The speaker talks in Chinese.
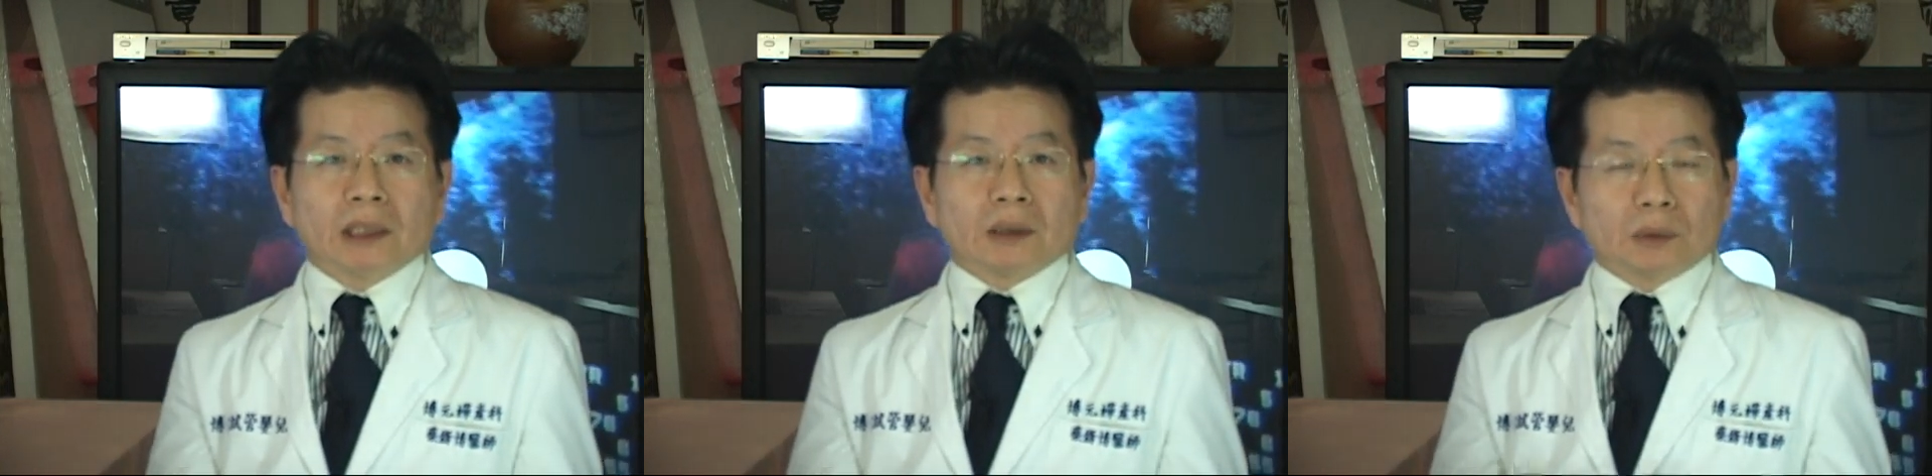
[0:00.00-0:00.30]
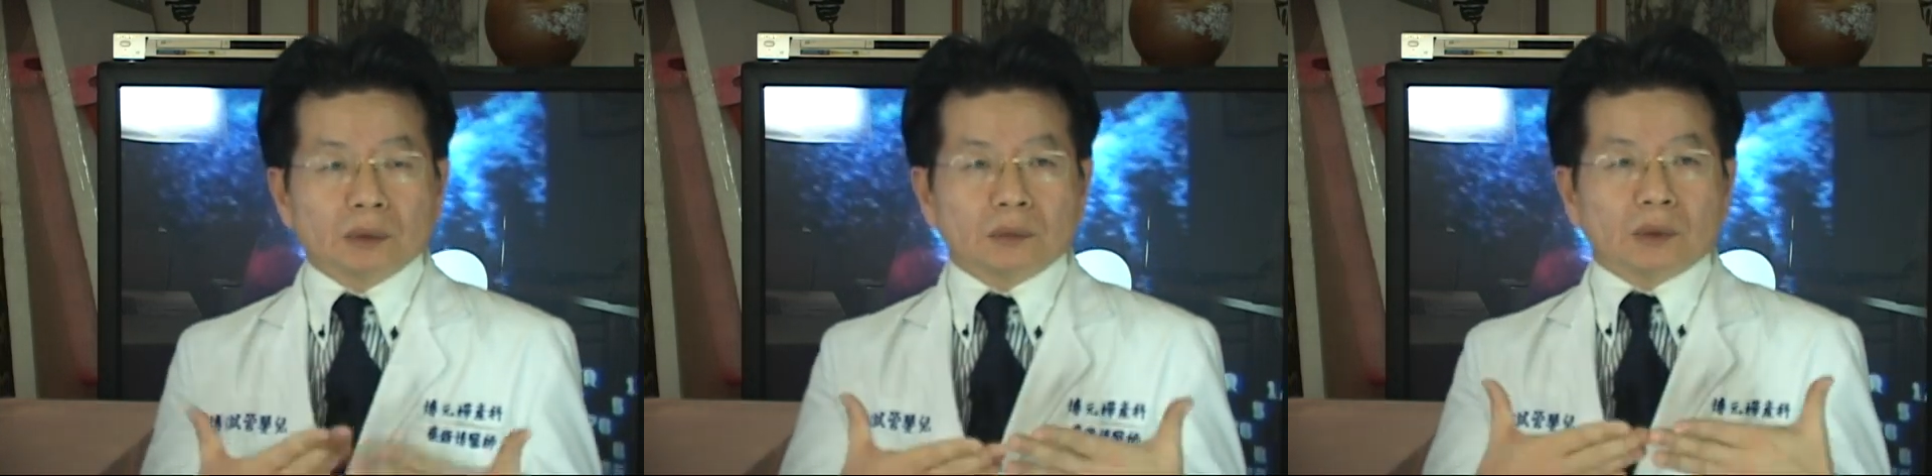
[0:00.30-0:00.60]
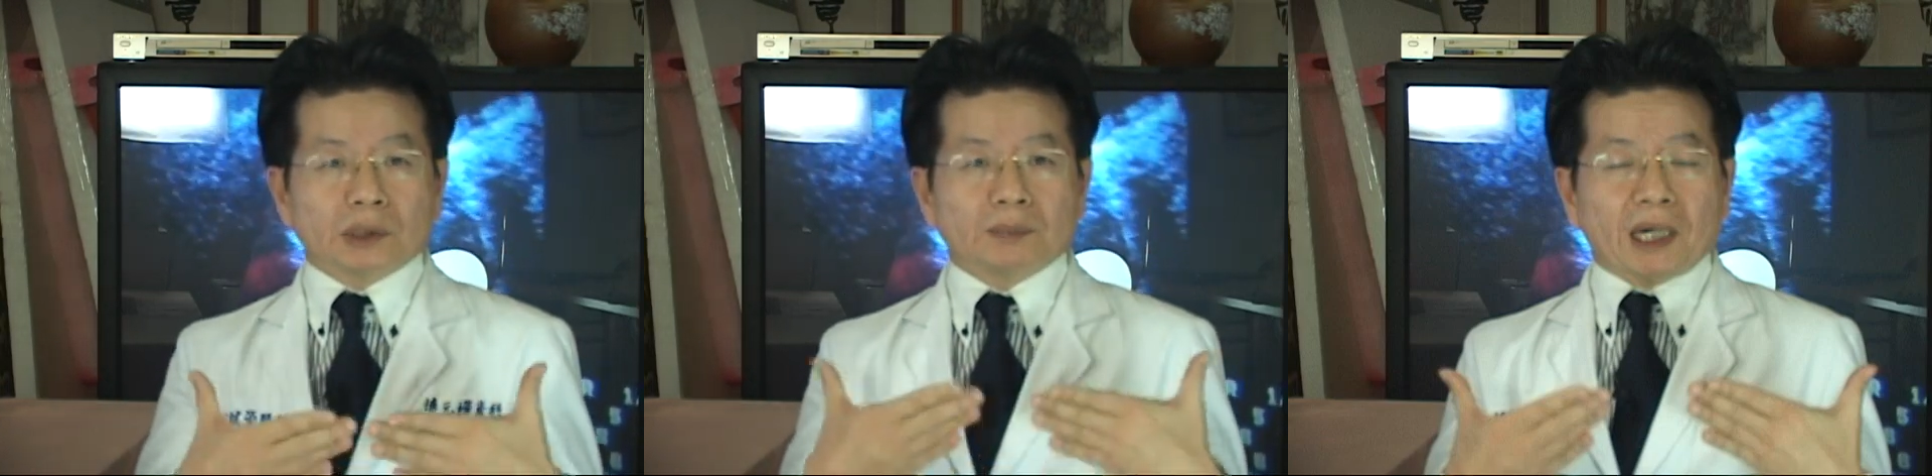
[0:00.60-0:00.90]
如
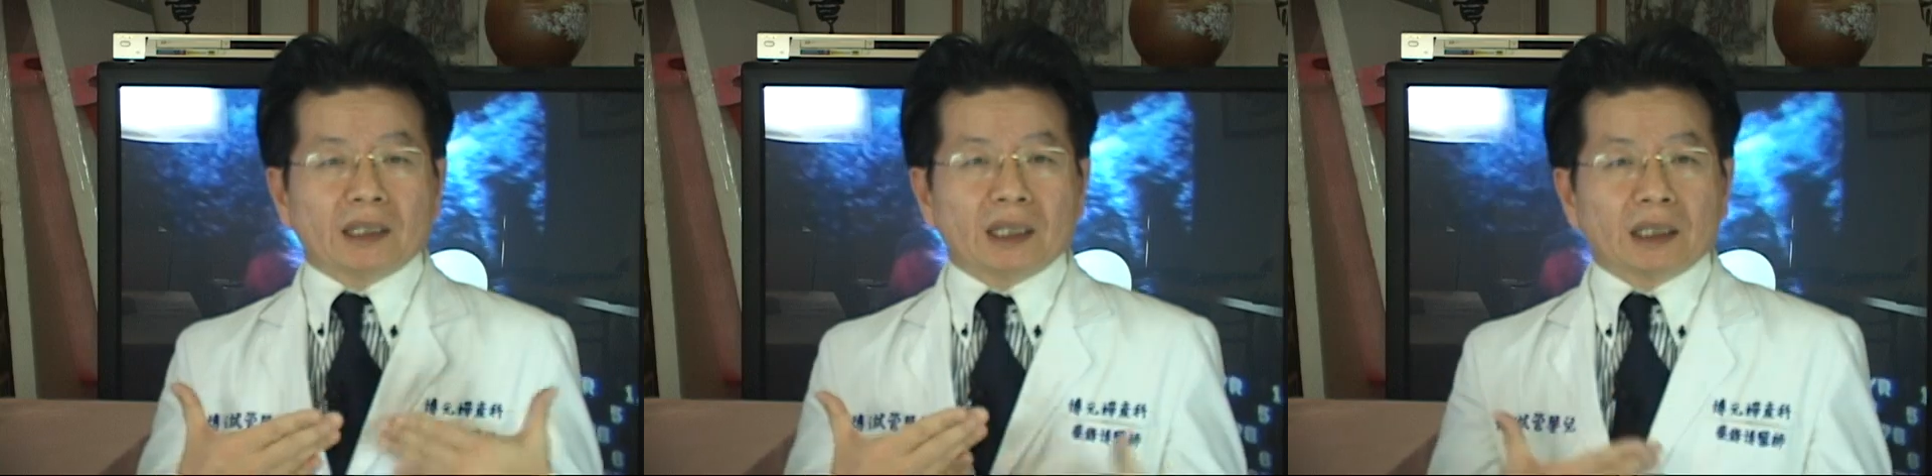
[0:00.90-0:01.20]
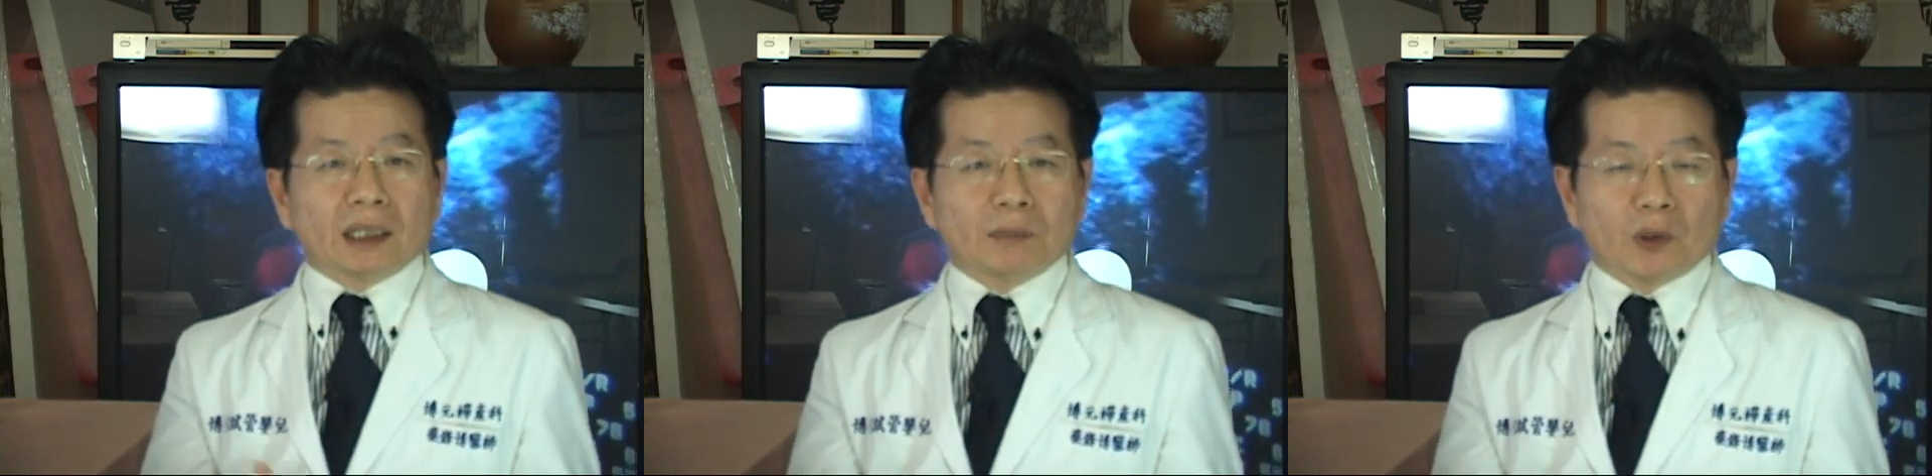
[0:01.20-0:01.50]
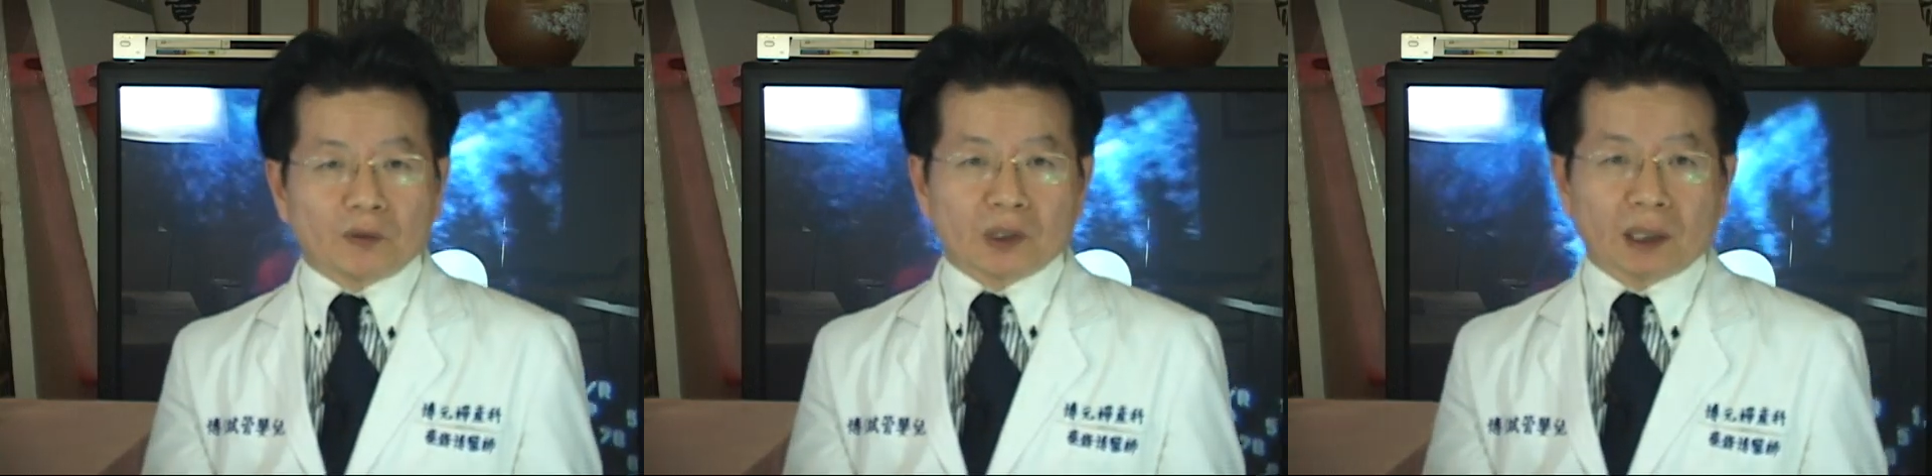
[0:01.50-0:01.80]
果是白天可以跟博
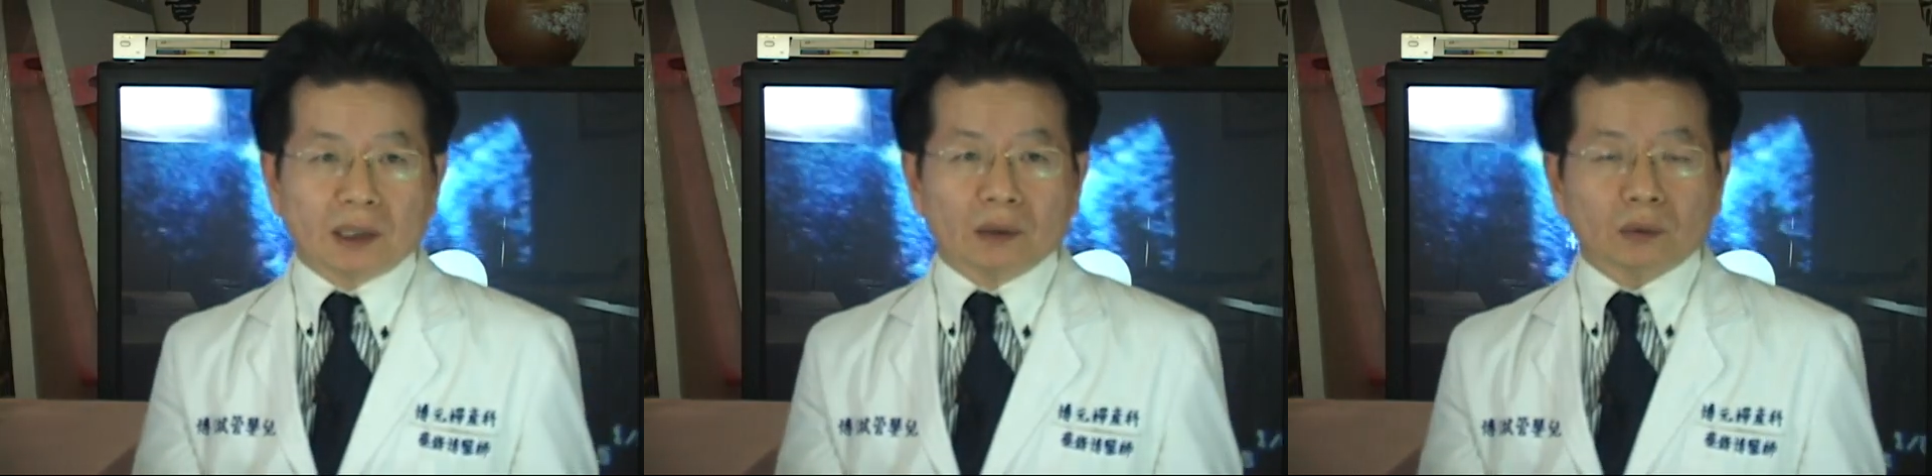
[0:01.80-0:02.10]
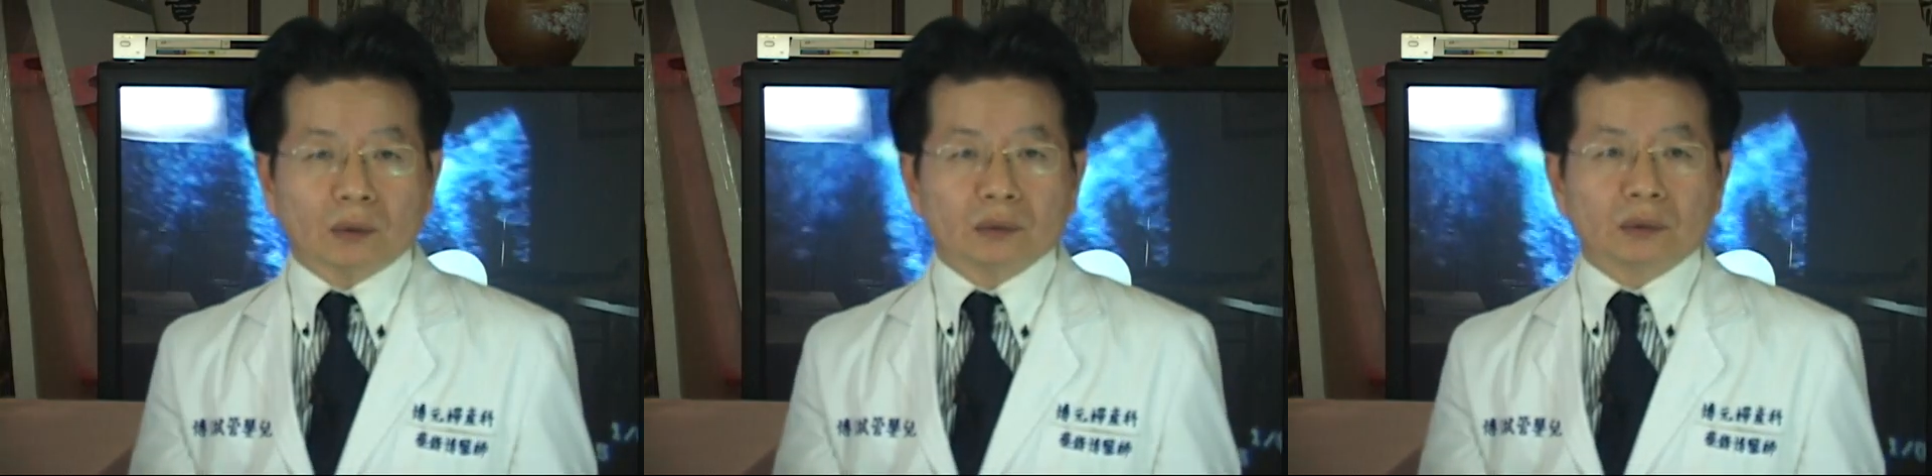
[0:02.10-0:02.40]
恩妇产科联络；